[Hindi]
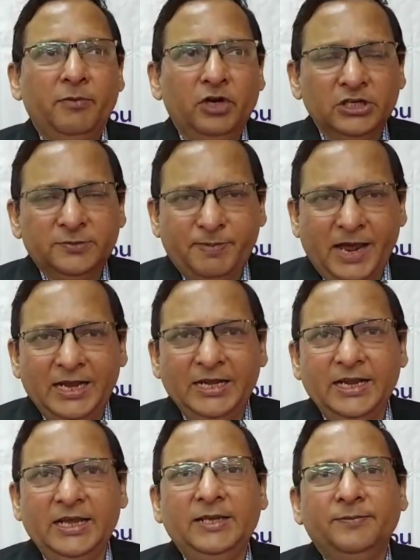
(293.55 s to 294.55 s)

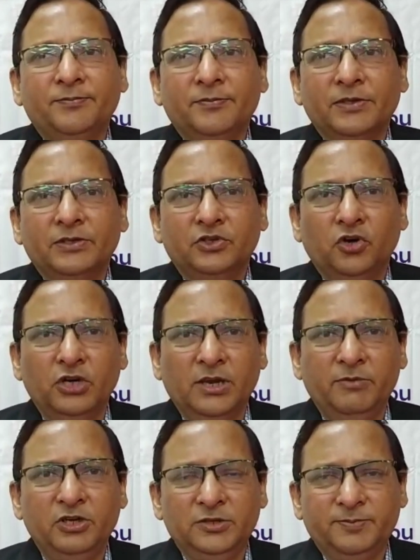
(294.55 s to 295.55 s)
म्यूनिसपैलिटी जो
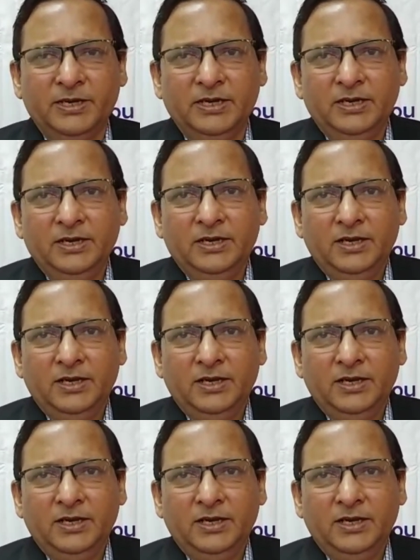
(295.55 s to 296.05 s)
कि म्यूनसिपल